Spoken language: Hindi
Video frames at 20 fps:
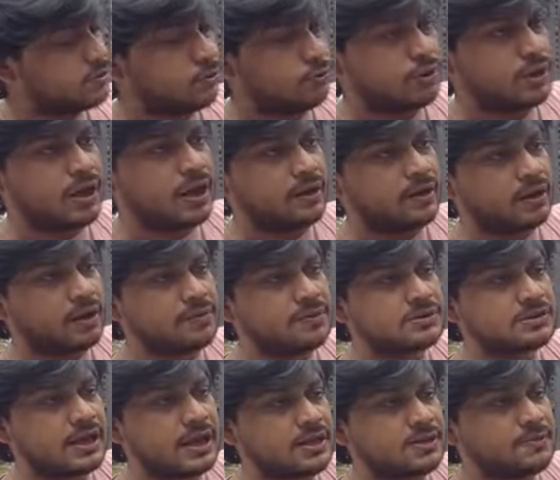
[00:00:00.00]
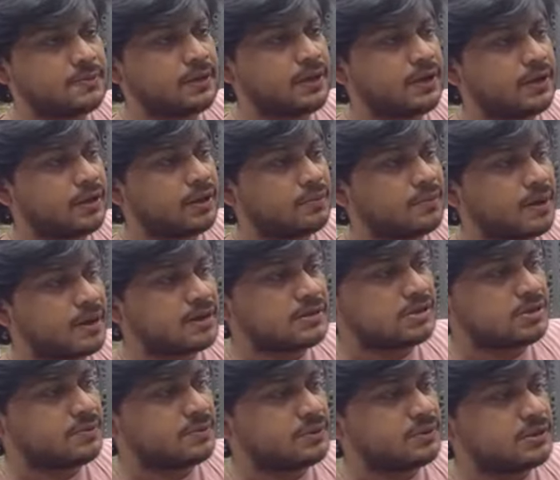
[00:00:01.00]
छोटा अठारह भी साइज़ भी रेडी है बाईस
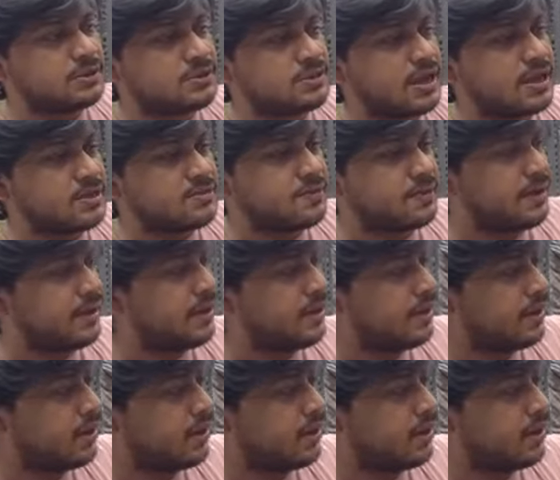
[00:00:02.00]
से बत्तीस साइज़ भी रेडी